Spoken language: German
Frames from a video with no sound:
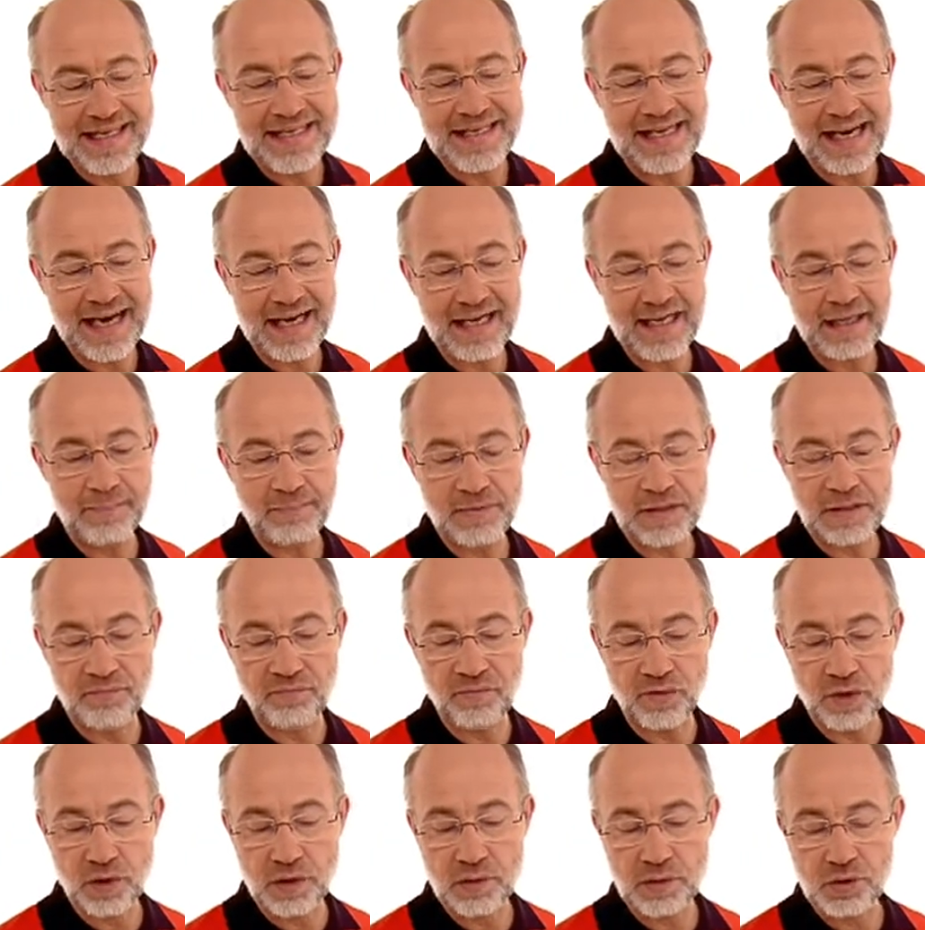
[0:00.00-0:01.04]
Die
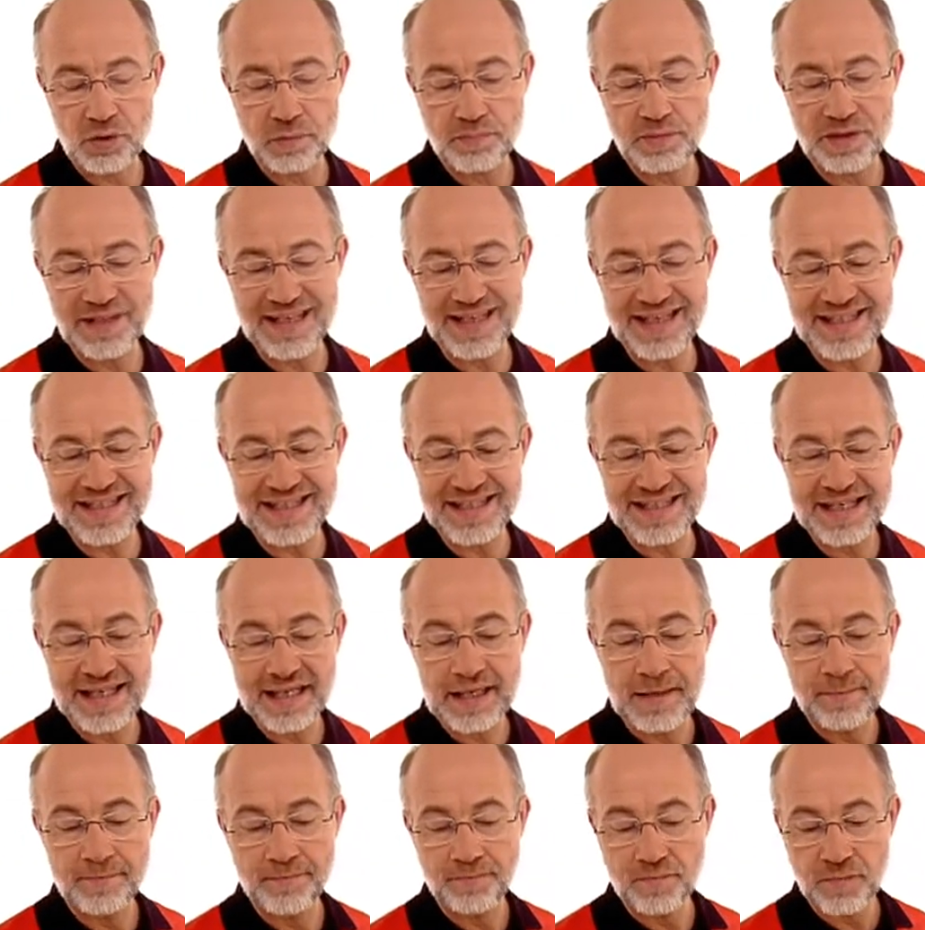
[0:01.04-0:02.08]
angebliche Wirksubstanz
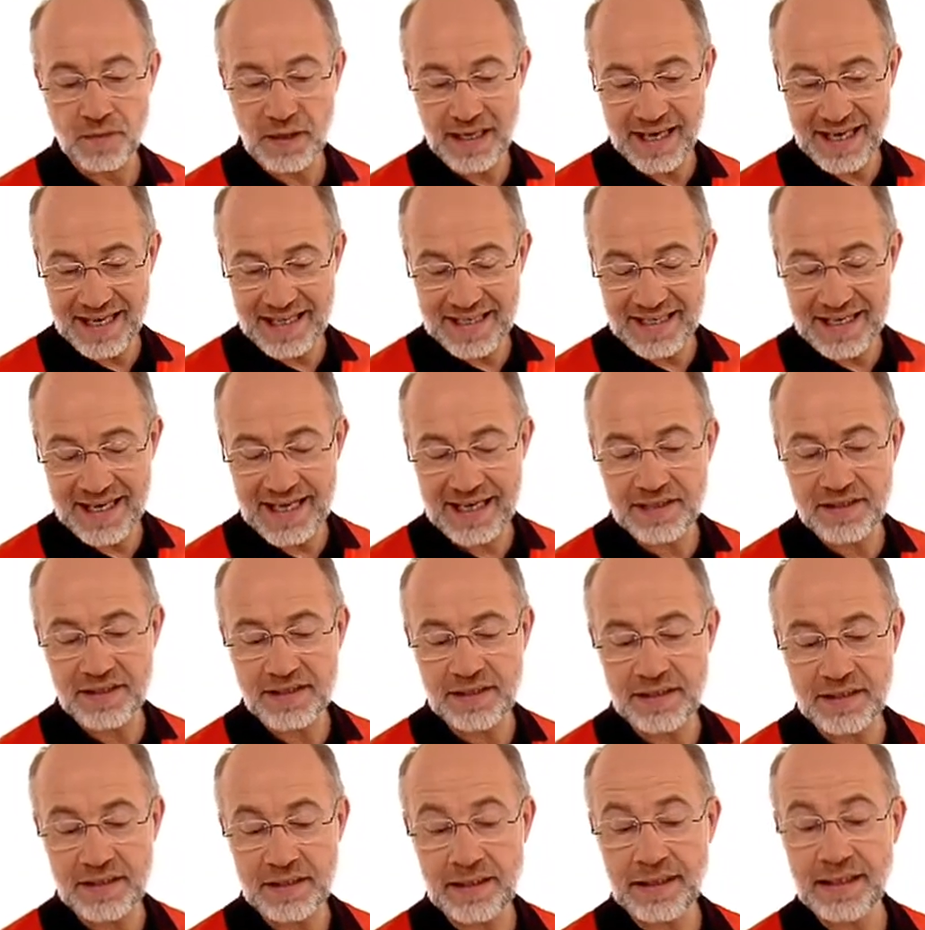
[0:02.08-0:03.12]
enthalte
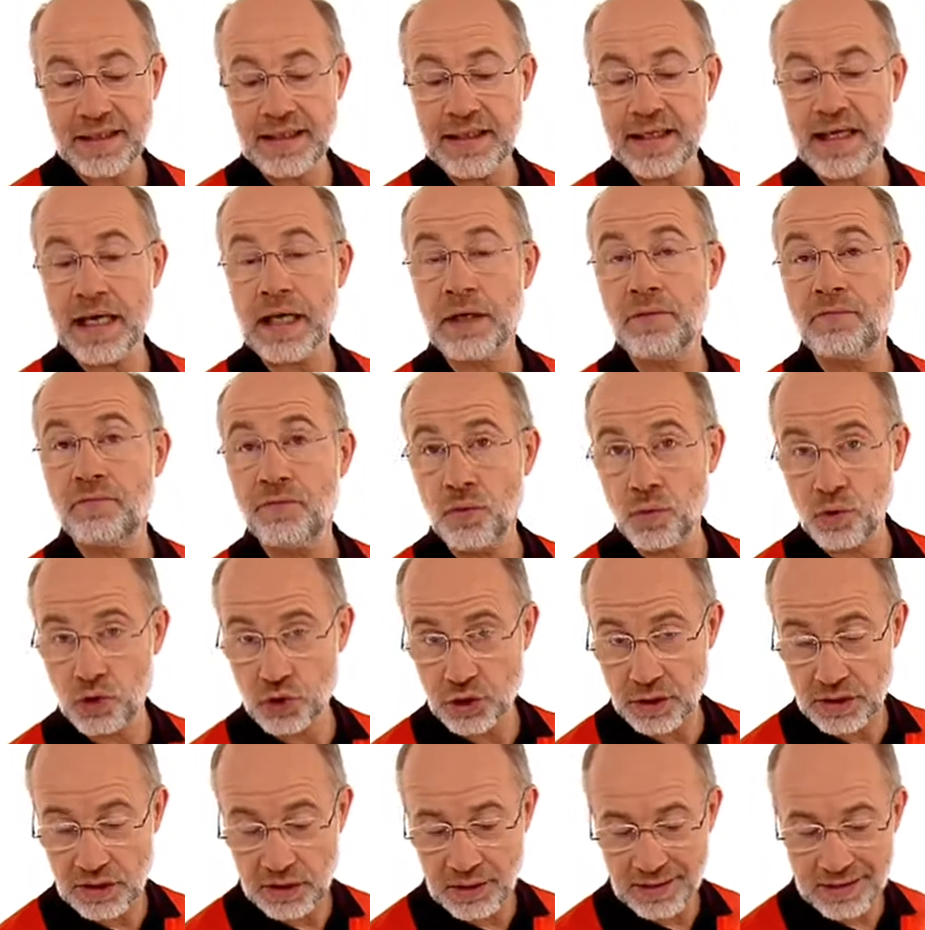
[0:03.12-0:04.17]
die in
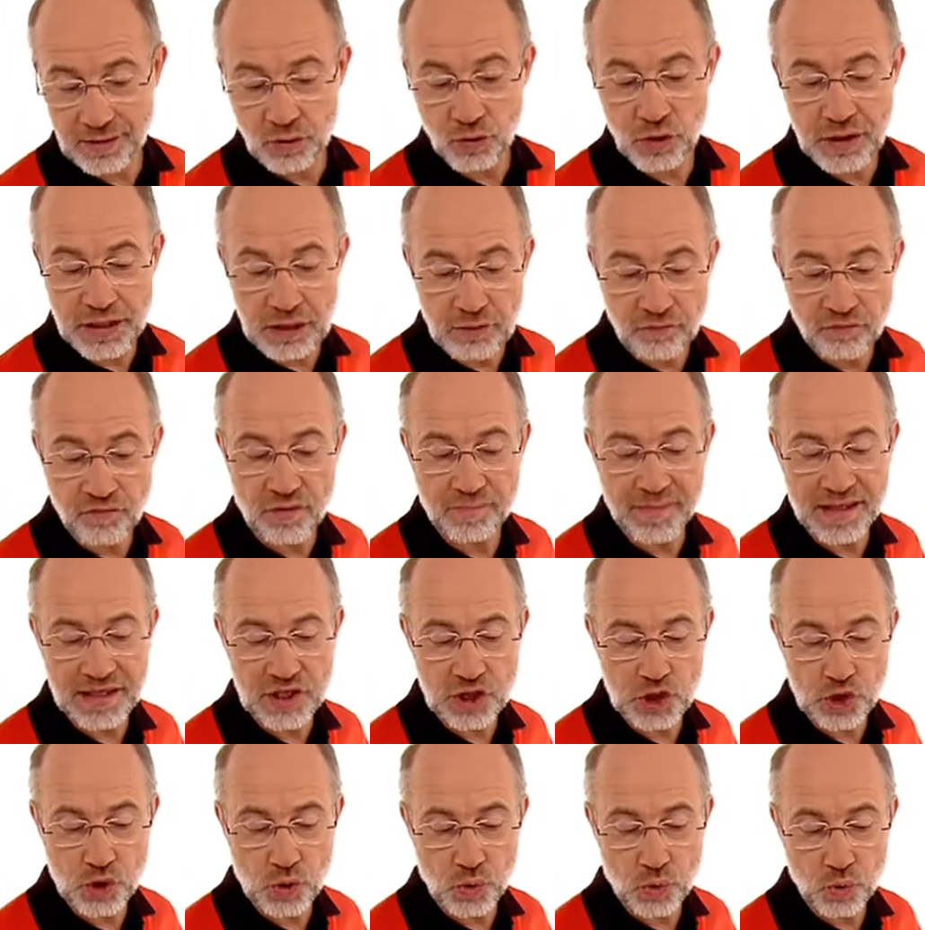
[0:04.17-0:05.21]
Anführungsstrichen
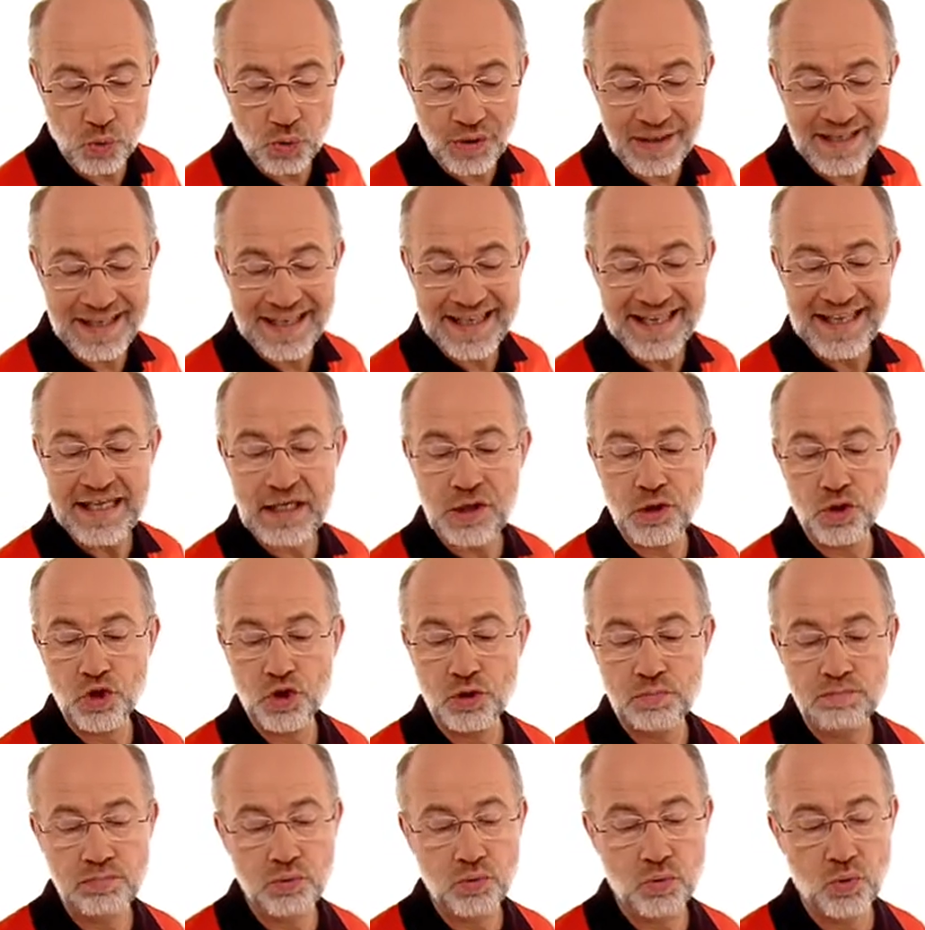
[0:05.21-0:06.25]
Information in
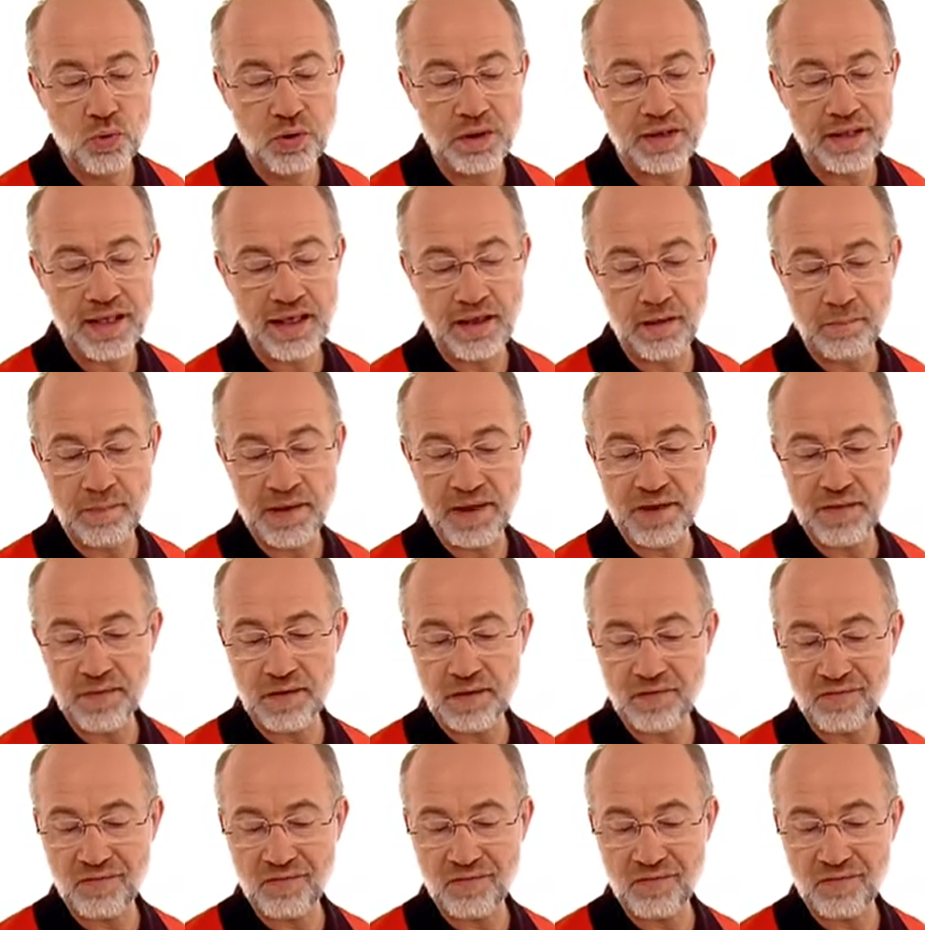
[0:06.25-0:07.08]
Spurenelementen.